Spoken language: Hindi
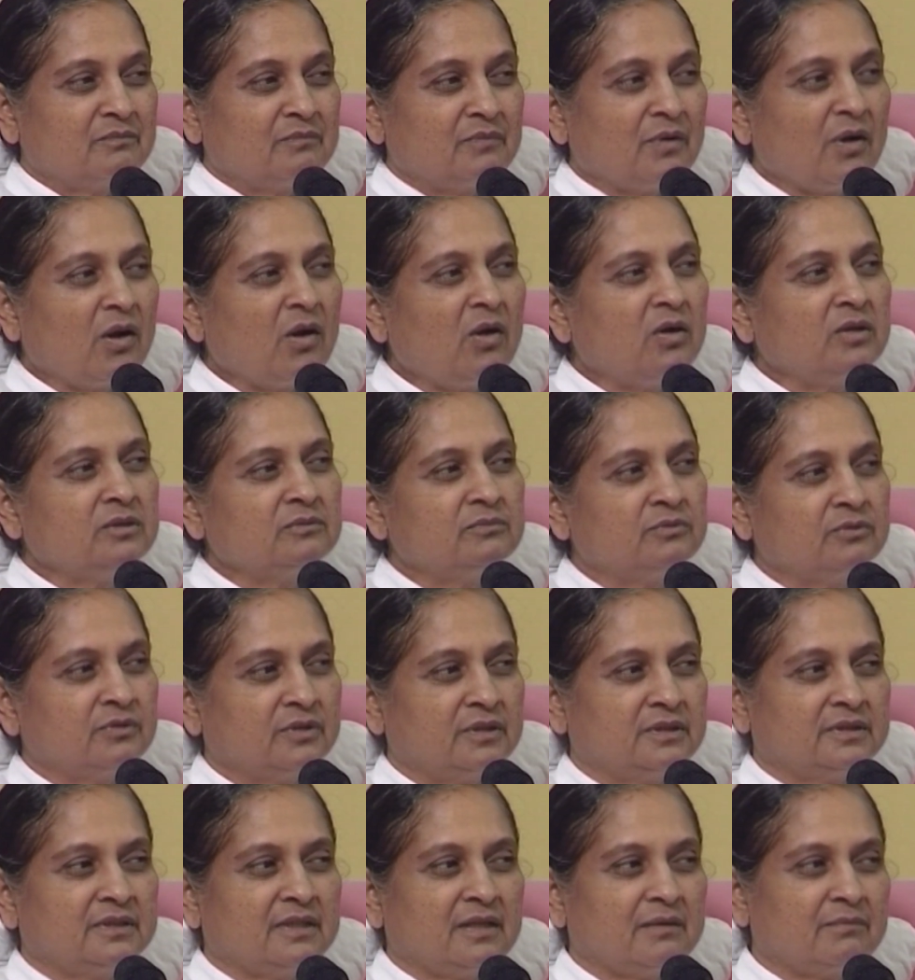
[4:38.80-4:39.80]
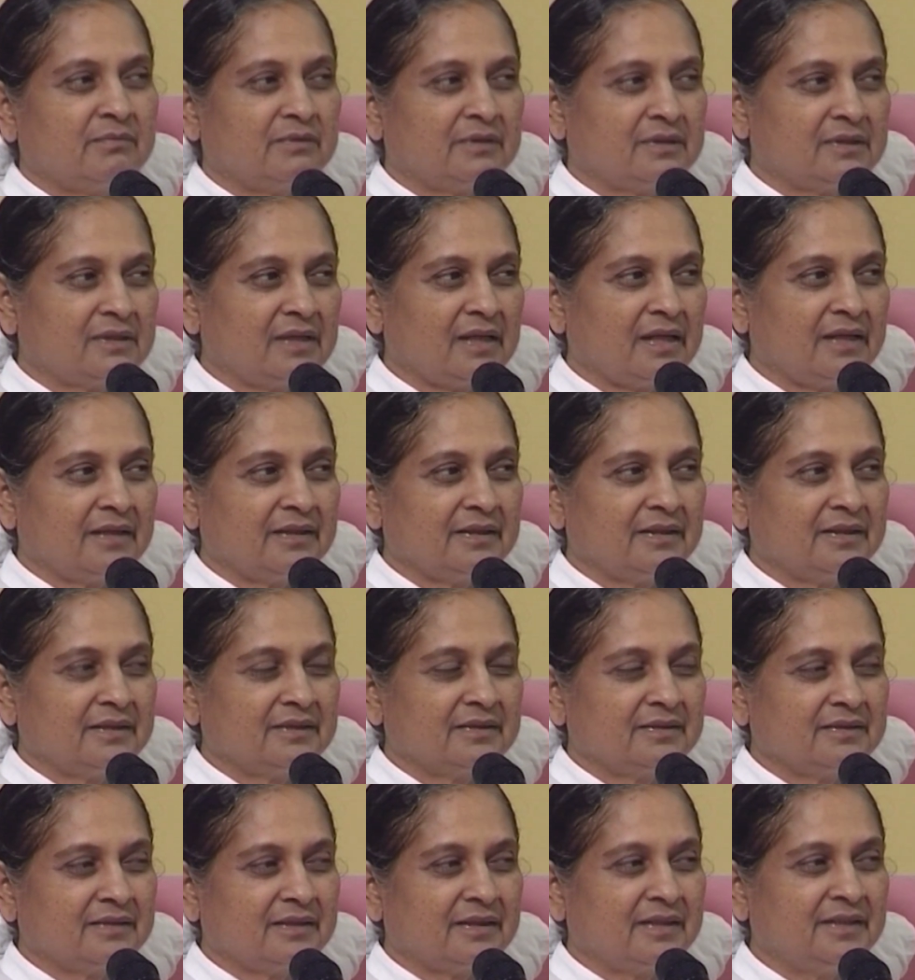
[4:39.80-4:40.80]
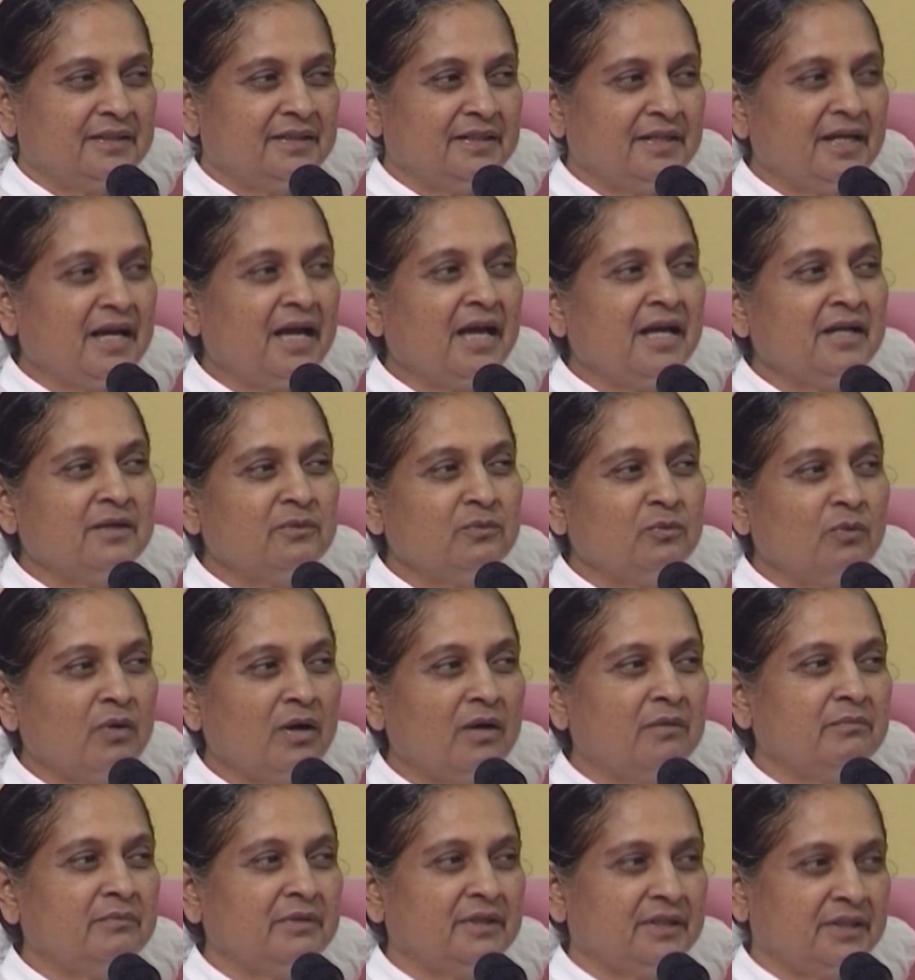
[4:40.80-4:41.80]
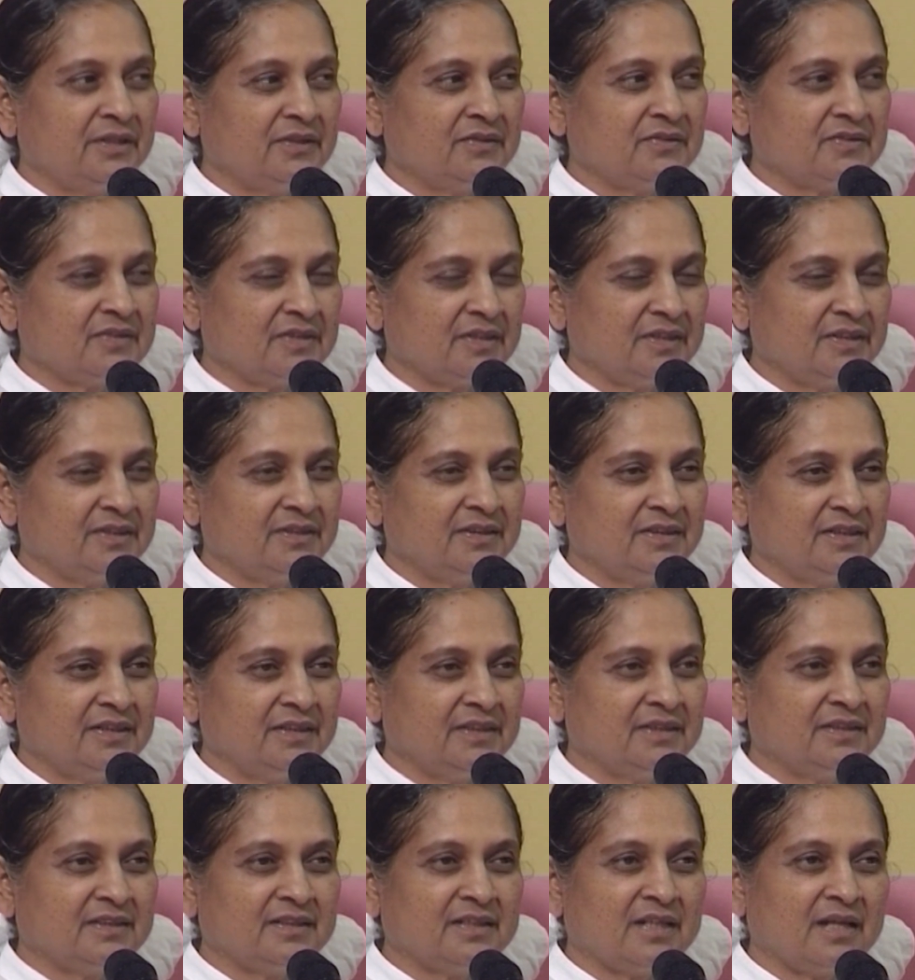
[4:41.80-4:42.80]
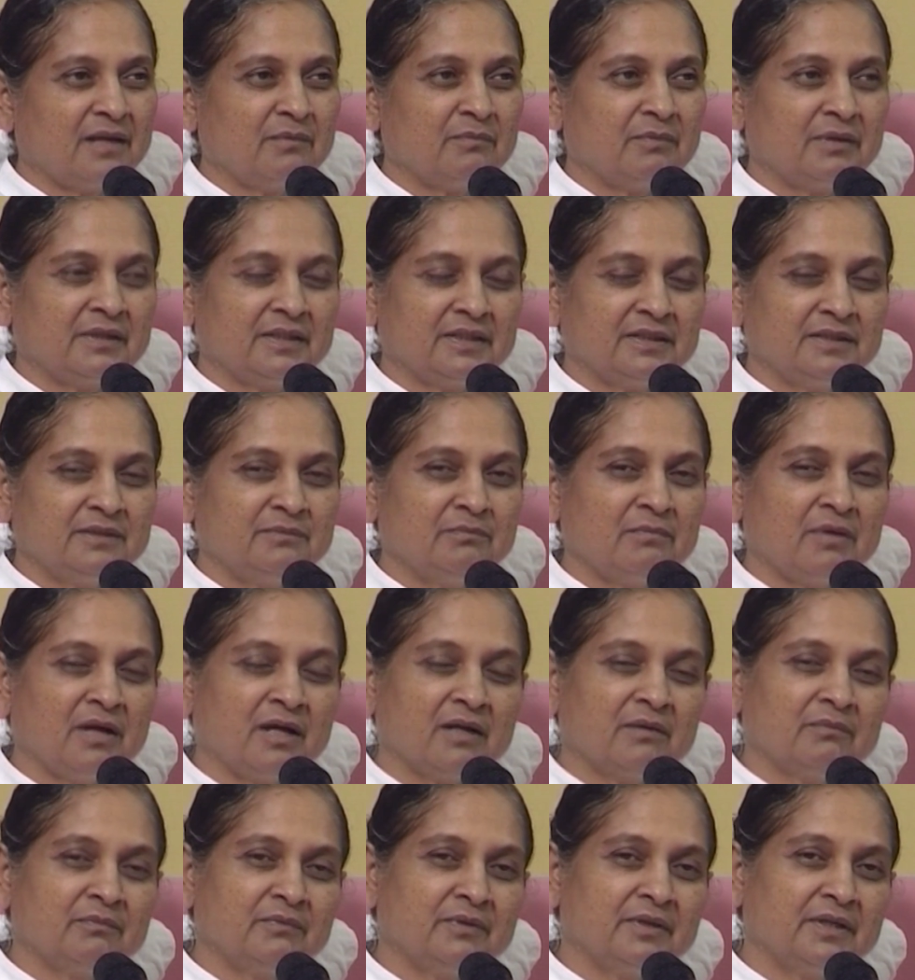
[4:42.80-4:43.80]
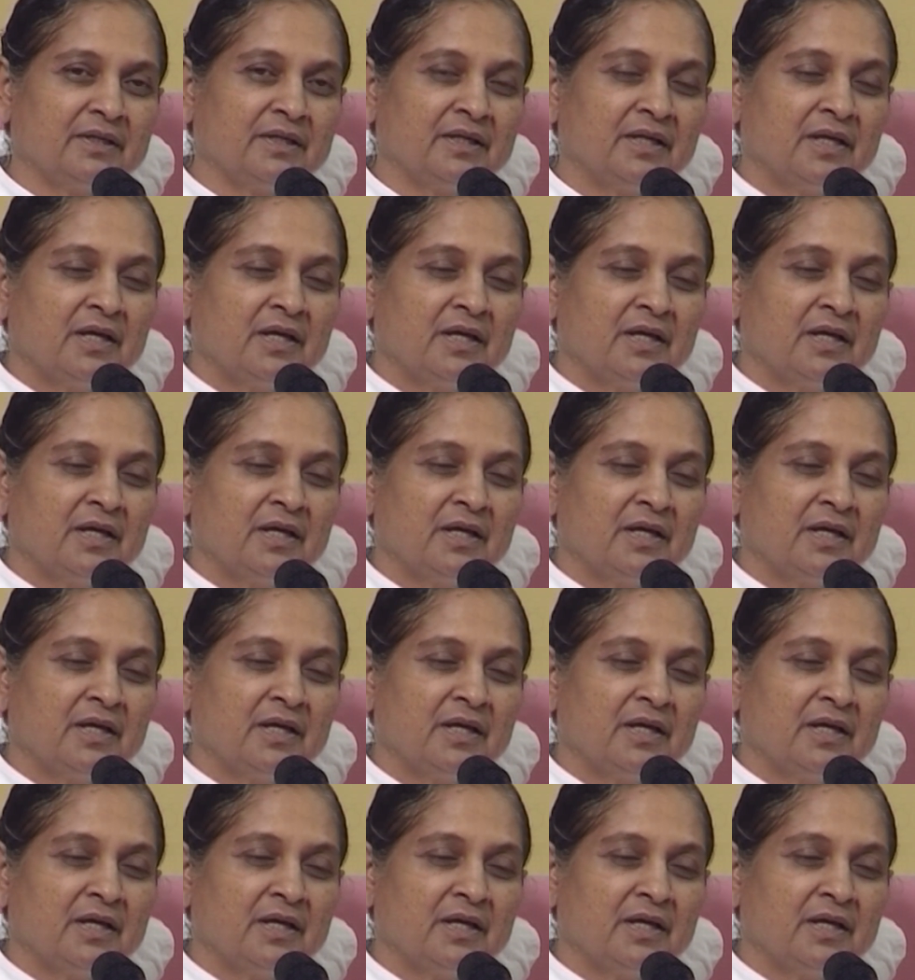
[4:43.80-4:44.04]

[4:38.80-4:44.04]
बहुत भुगतना पड़ता है अन्याय हुआ मेरे से इतना हमारे दिमाग में